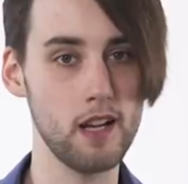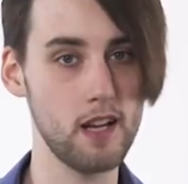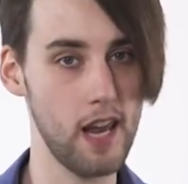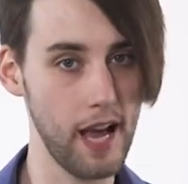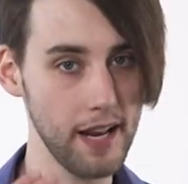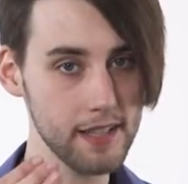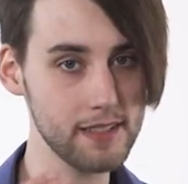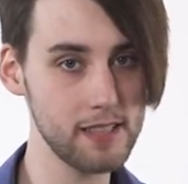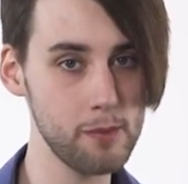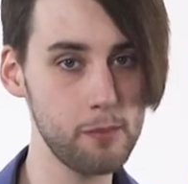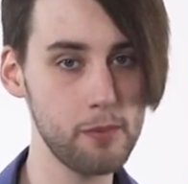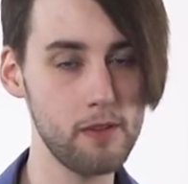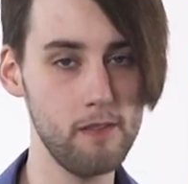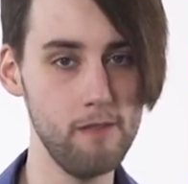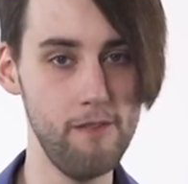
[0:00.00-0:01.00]
Kleiner
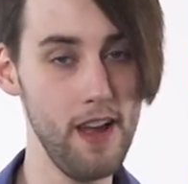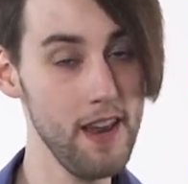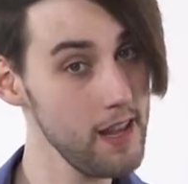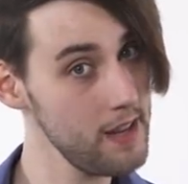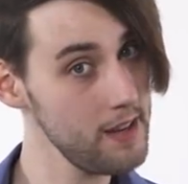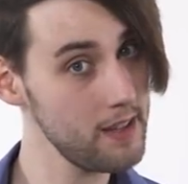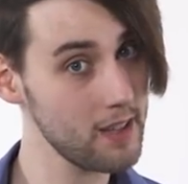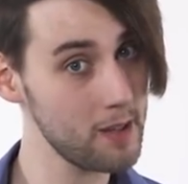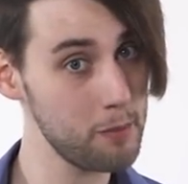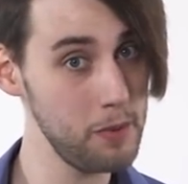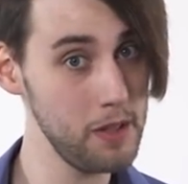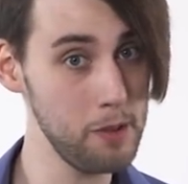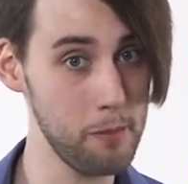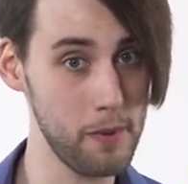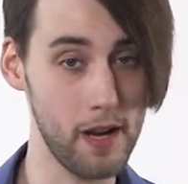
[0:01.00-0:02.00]
Tipp, wenn ihr in der
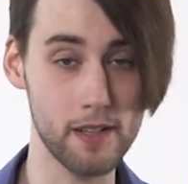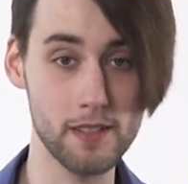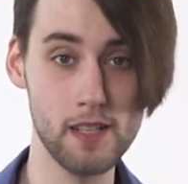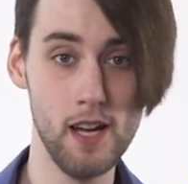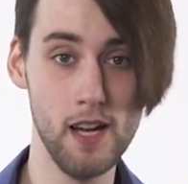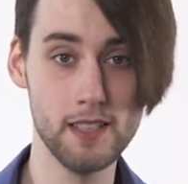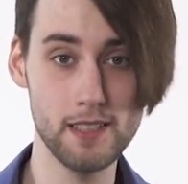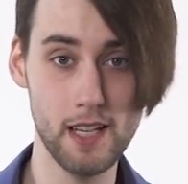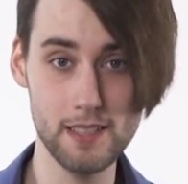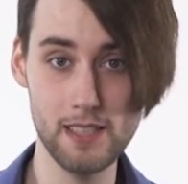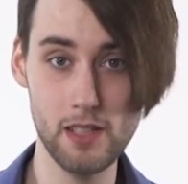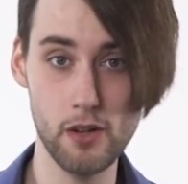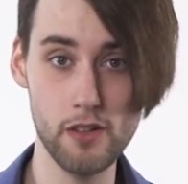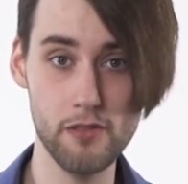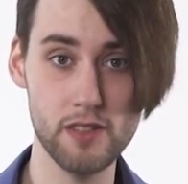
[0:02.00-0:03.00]
Kabine merkt,
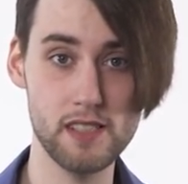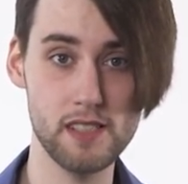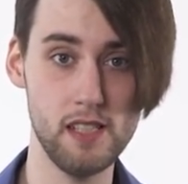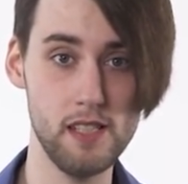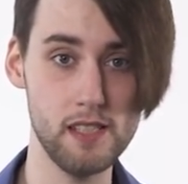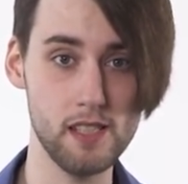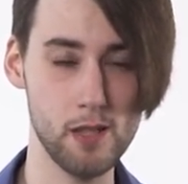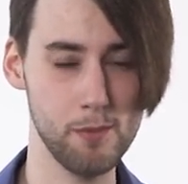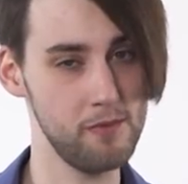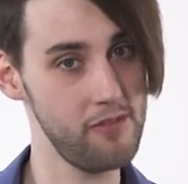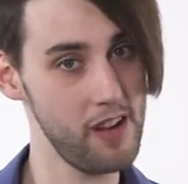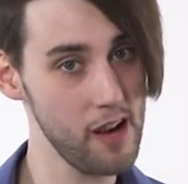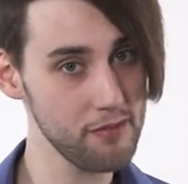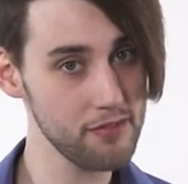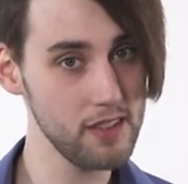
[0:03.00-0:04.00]
dass ihr euch verzählt
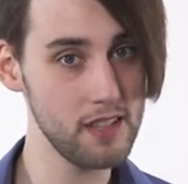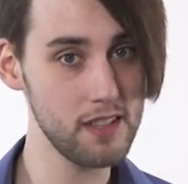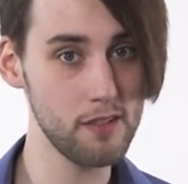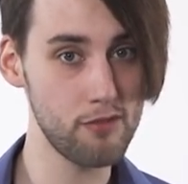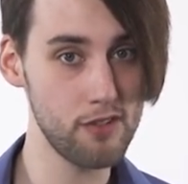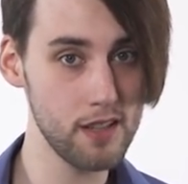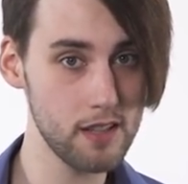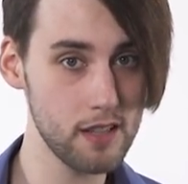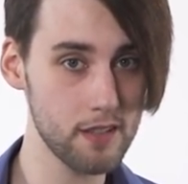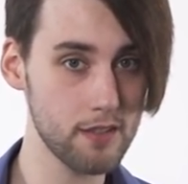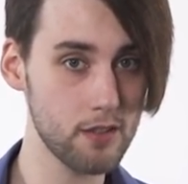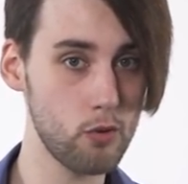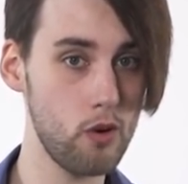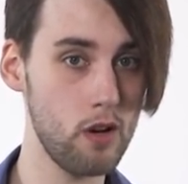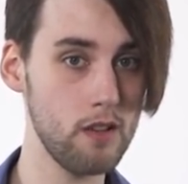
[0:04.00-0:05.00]
habt, werft nicht die Flinte
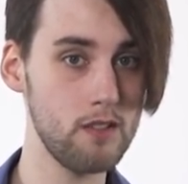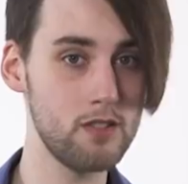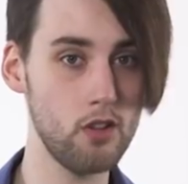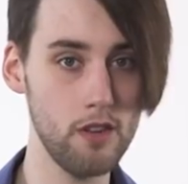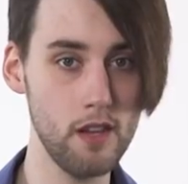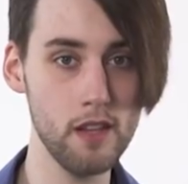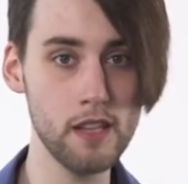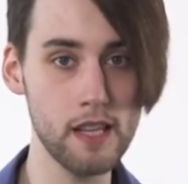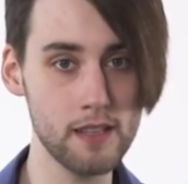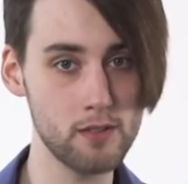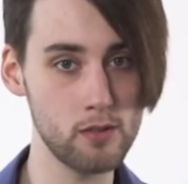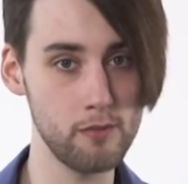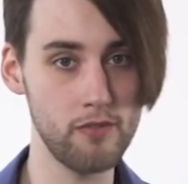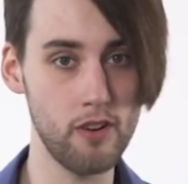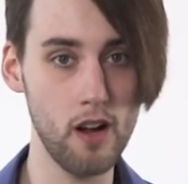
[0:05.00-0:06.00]
ins Korn, sondern
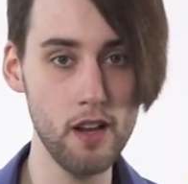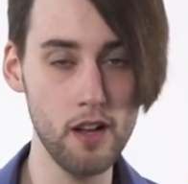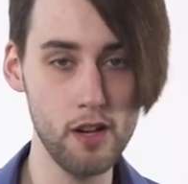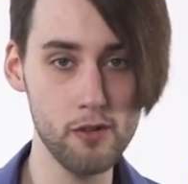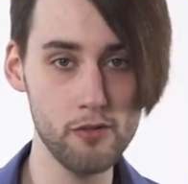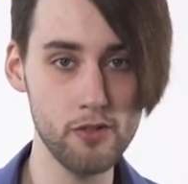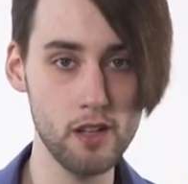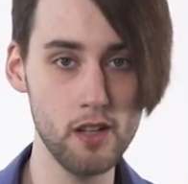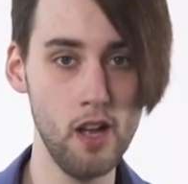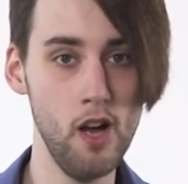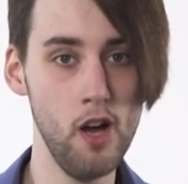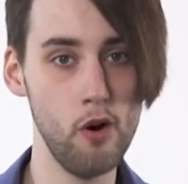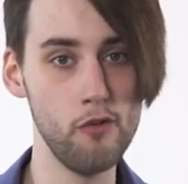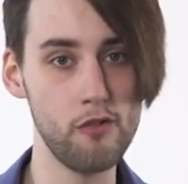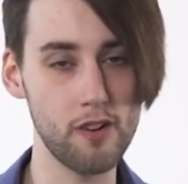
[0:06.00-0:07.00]
geht zum Wahlhelfer
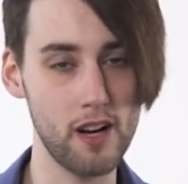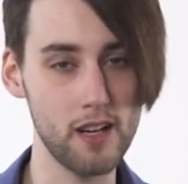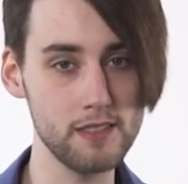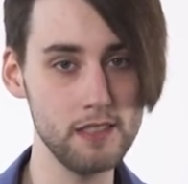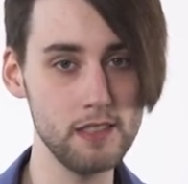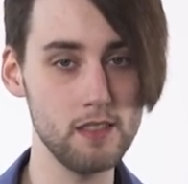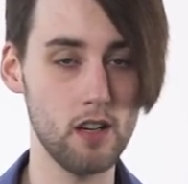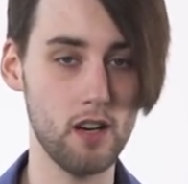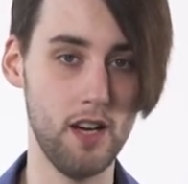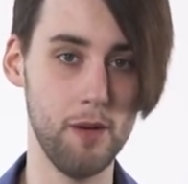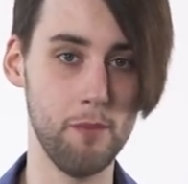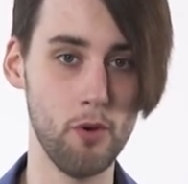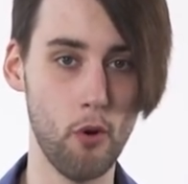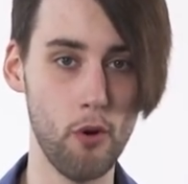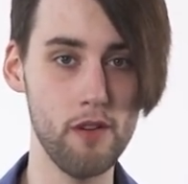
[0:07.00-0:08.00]
und fragt ihn nach
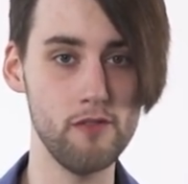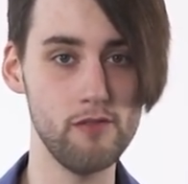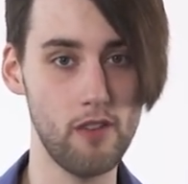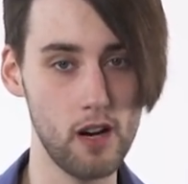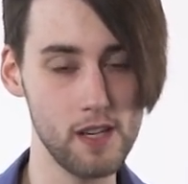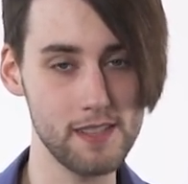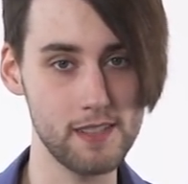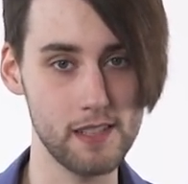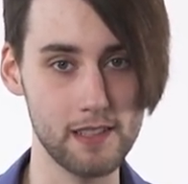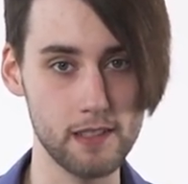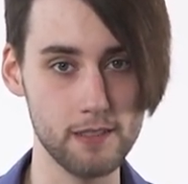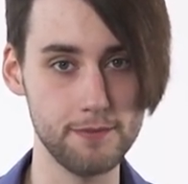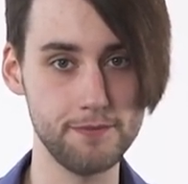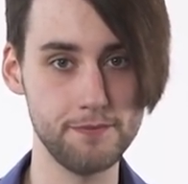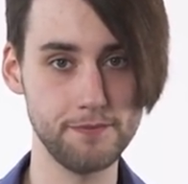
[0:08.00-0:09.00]
einem neuen
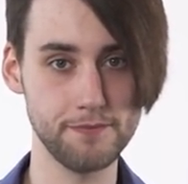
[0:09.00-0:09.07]
Wahlzettel.